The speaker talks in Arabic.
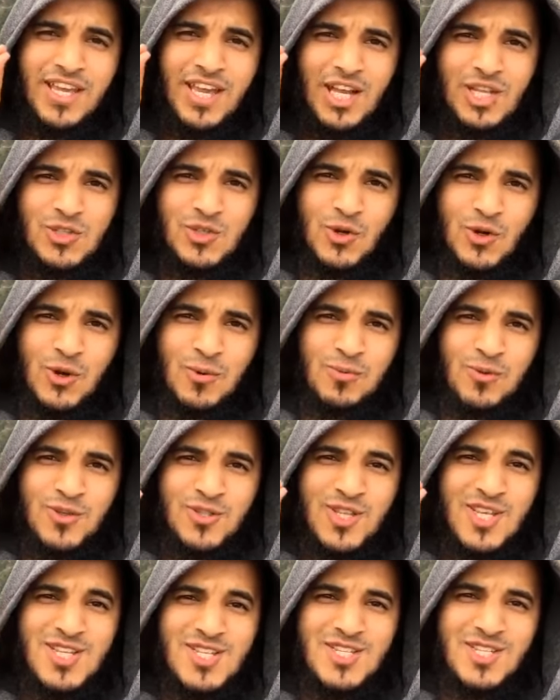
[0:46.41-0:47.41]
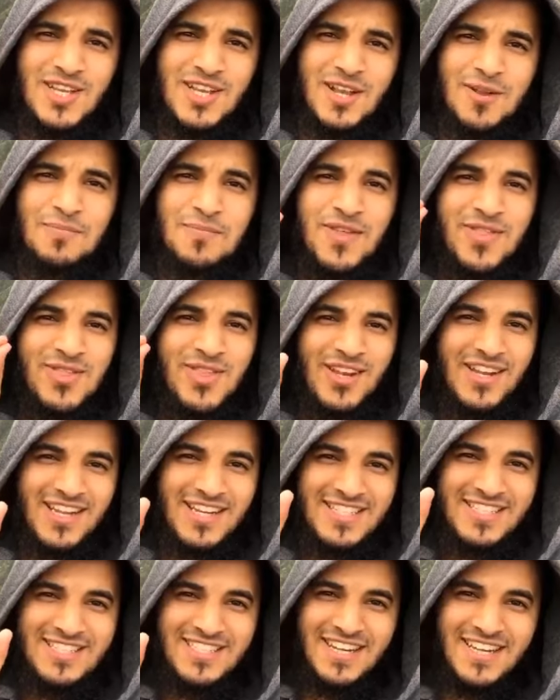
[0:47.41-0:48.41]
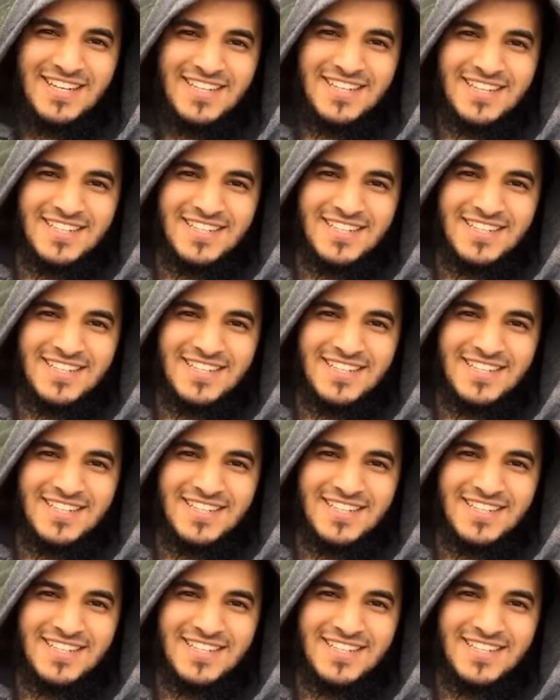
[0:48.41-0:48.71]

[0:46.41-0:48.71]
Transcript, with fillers: يصوم تسع من ذي الحجة